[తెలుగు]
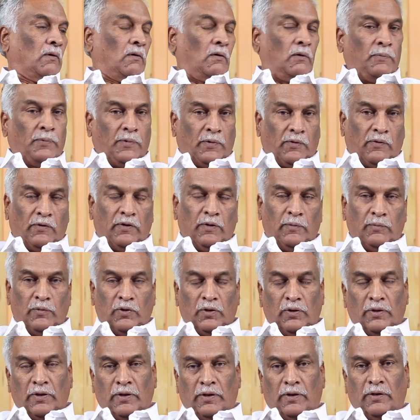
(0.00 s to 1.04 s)
రేపు ఇరవై
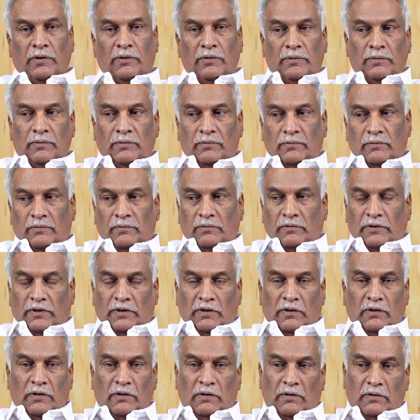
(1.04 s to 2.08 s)
ఎనిమిదో తారీఖు
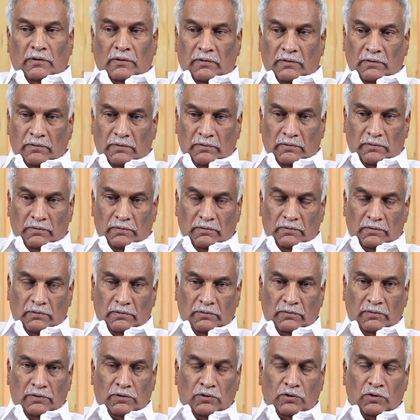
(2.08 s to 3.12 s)
ఆయన
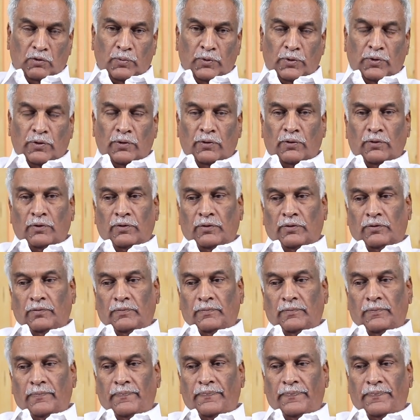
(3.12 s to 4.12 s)
వందో పుట్టినరోజు